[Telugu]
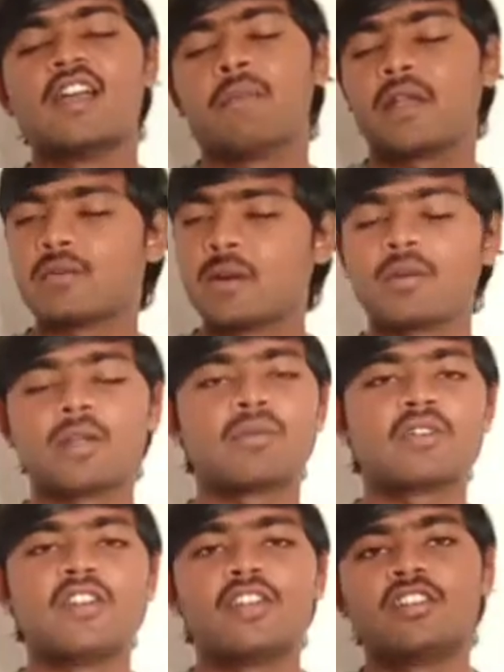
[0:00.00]
మనం
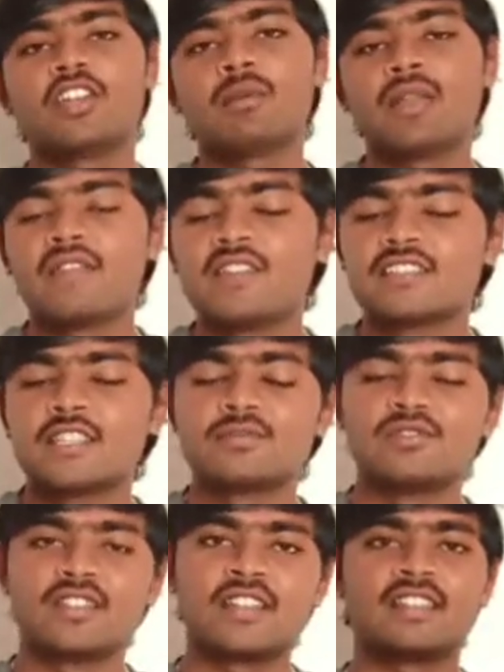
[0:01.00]
అప్పుడప్పుడు వింటుంటాం లైవ్
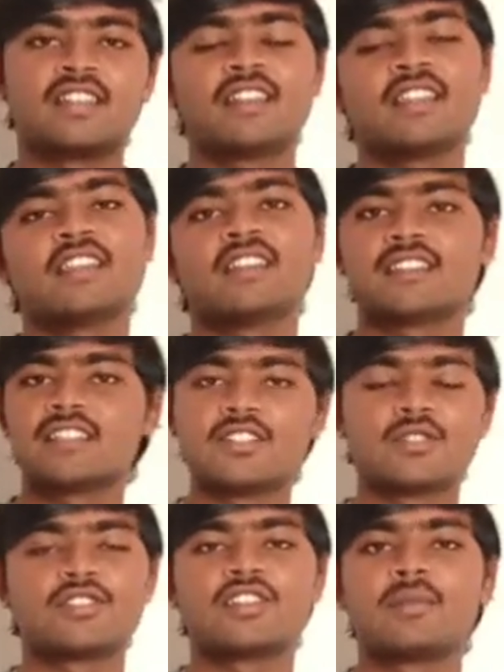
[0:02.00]
ఎగ్జామ్స్లో ఏంటంటే రిజల్ట్స్
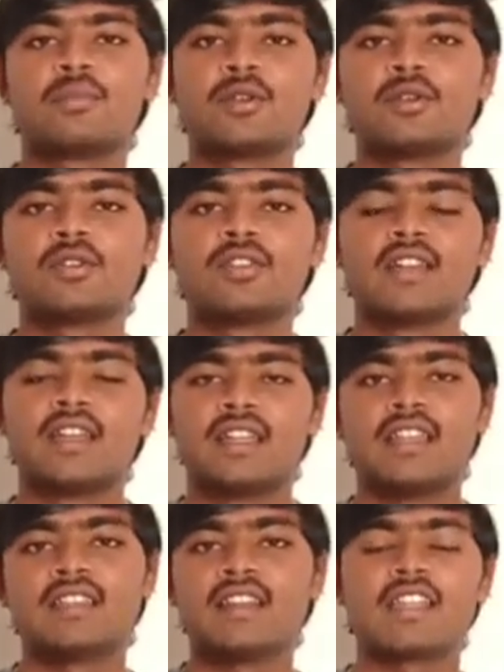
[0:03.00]
వచ్చినప్పుడు
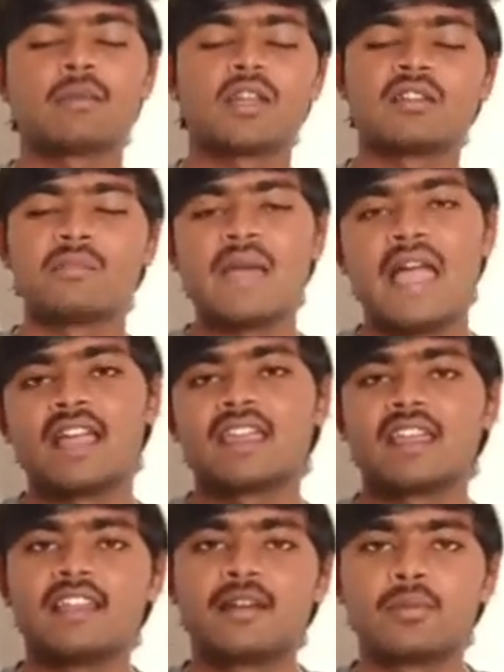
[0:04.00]
లేదంటే మనం బ్యాంక్
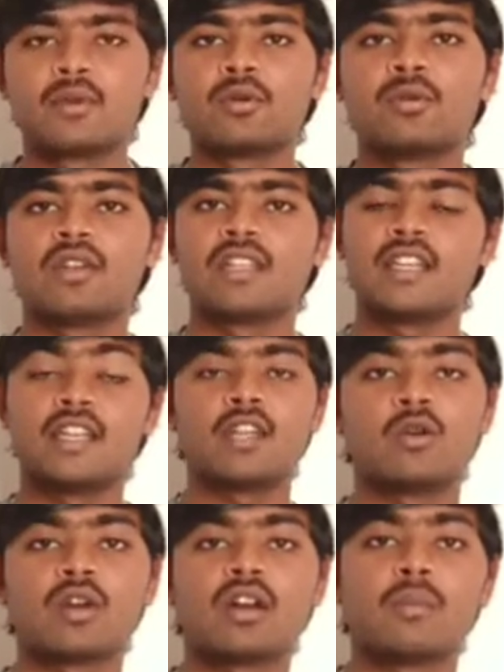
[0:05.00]
వెళ్ళినప్పుడు లేదంటే
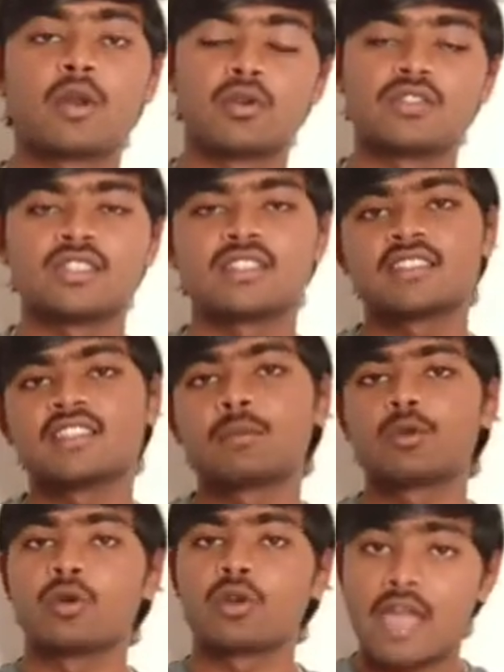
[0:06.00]
ఒక బ్రౌజింగ్
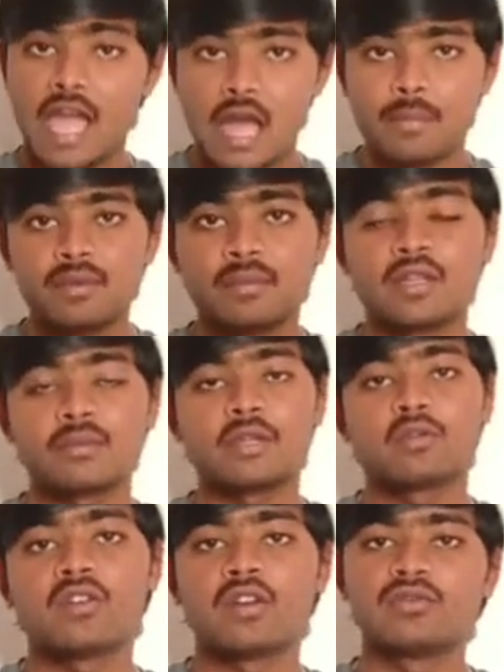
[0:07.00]
చేసినప్పుడు ఒక యాప్ని మనం
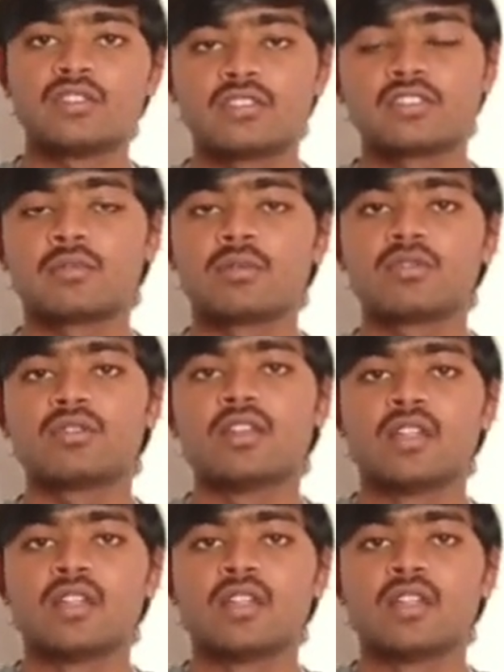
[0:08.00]
ఎక్కువ యూజ్ చేసినప్పుడు